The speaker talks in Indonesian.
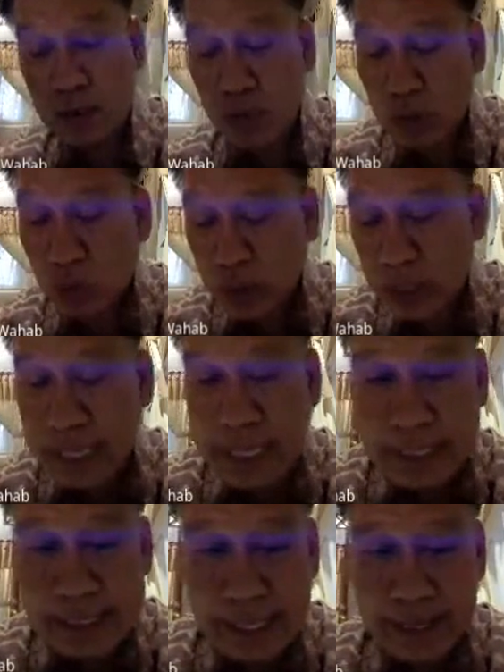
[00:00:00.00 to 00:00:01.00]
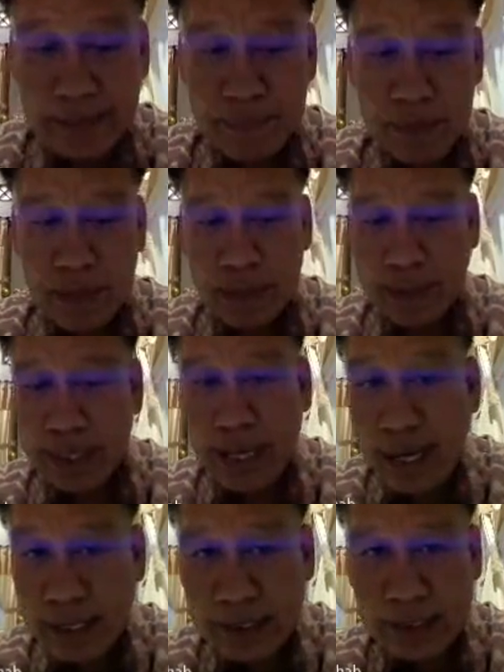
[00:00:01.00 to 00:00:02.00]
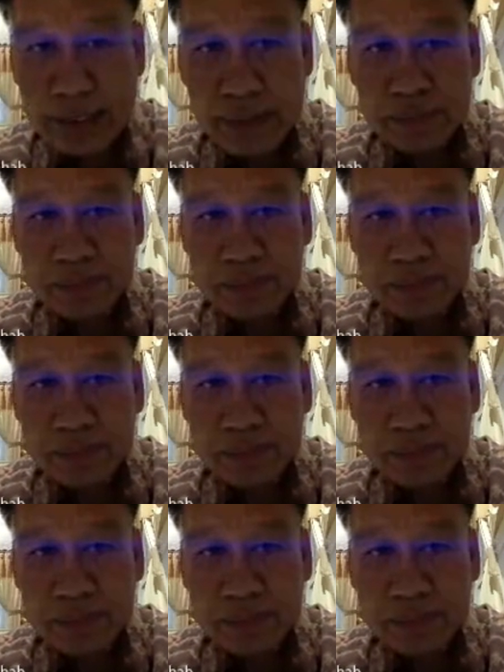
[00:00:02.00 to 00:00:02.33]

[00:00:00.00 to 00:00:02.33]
suatu keganasan. Tidak khas.